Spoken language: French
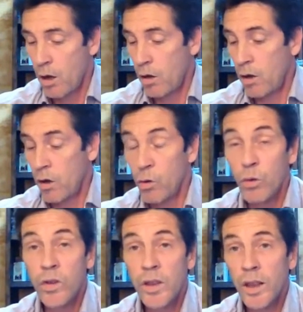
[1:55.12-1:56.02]
Euh,
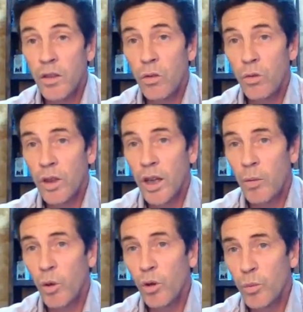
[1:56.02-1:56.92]
une citation
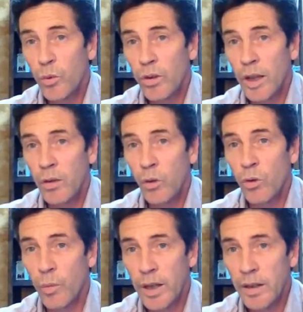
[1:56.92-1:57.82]
également peut être
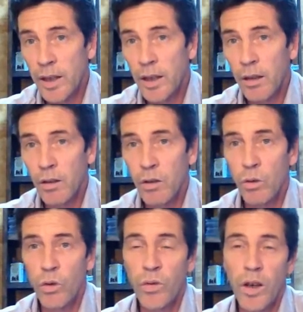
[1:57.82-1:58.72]
une manière euh,
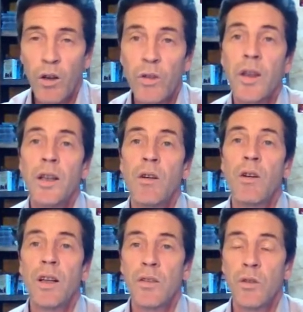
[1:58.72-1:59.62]
de faire entrer
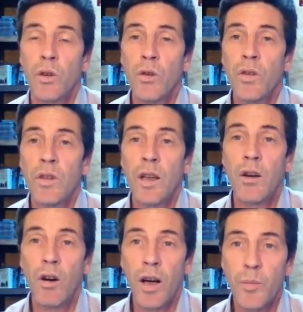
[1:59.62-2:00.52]
en résonance et
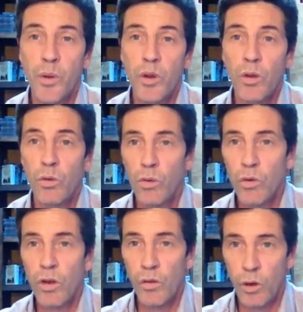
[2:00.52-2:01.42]
en rapport
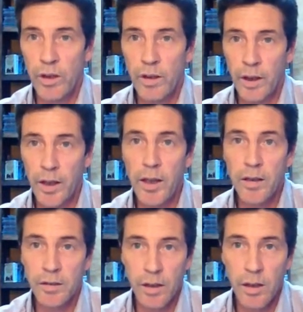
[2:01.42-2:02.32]
deux œuvres
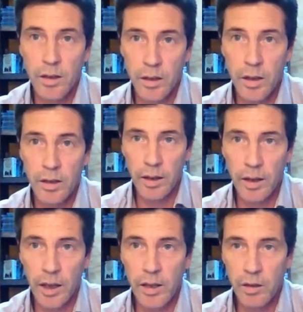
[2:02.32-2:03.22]
littéraires, celle qui
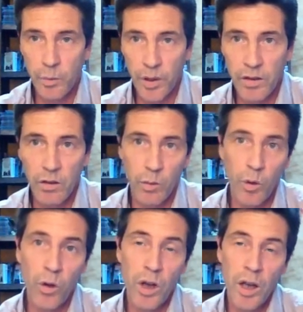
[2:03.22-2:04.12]
écrite
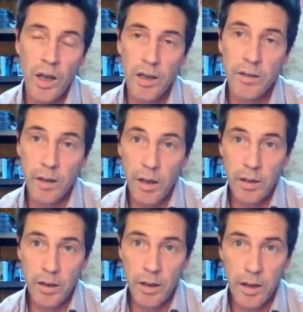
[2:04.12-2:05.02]
présentement et
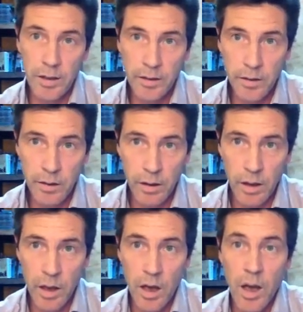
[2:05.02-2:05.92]
celle qui est citée.
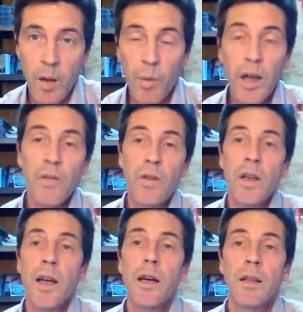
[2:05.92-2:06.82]
Bref,
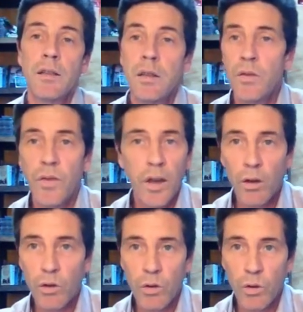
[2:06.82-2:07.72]
il y a
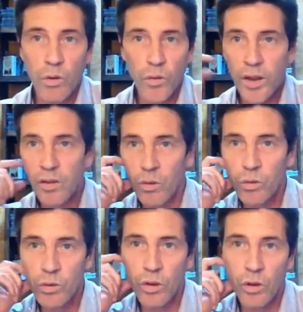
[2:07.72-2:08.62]
différentes
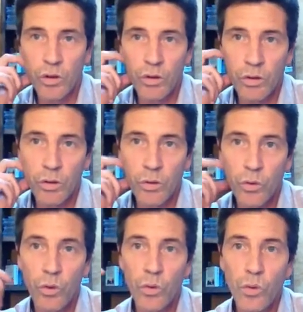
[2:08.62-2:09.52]
façons euh,
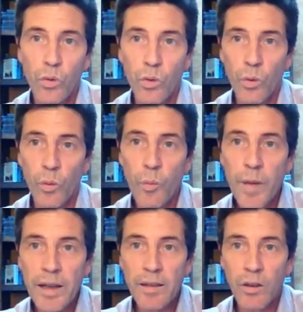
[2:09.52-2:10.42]
de
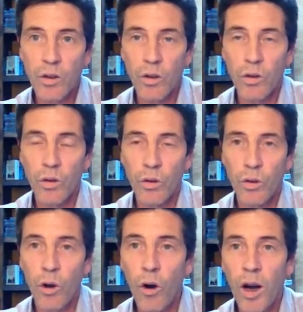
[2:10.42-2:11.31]
mettre
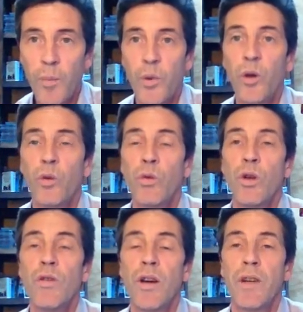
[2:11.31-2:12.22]
en rapport une
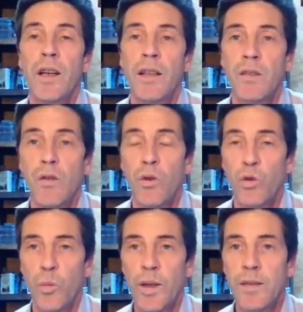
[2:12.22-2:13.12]
œuvre avec les œuvres
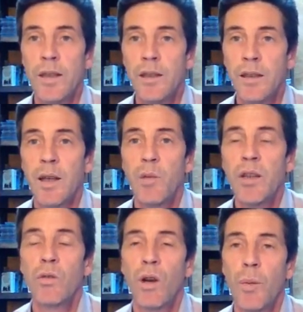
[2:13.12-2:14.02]
du passé et
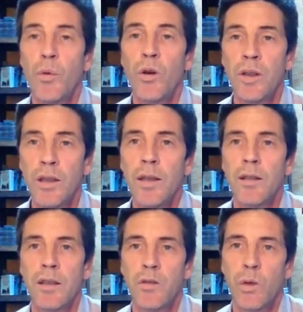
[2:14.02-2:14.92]
d'établir ce rapport
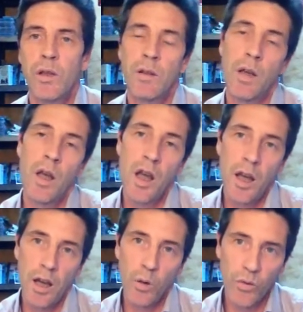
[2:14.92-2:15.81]
d'intertextualité.
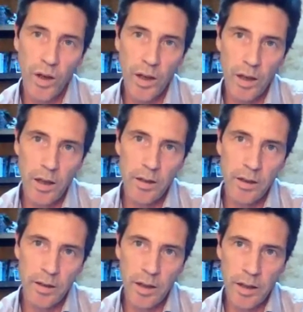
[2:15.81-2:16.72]
Et on va les
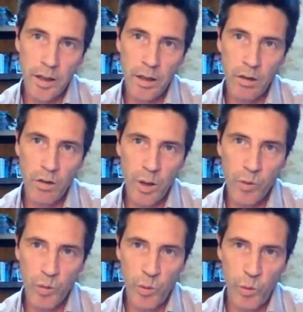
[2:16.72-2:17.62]
détailler un
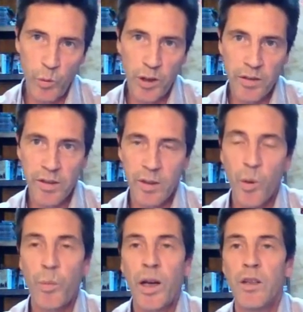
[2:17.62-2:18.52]
petit peu plus
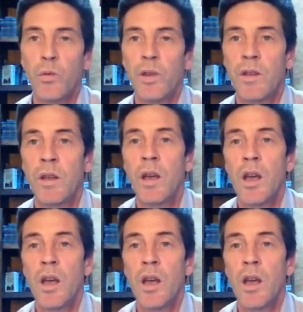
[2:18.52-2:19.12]
précisément par la suite.